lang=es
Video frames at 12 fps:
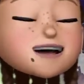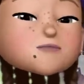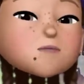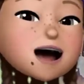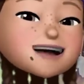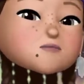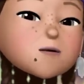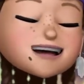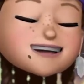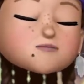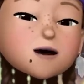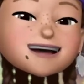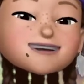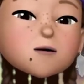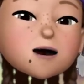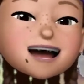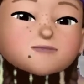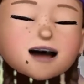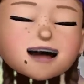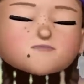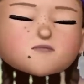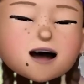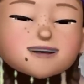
No tengas tanta paciencia con alguien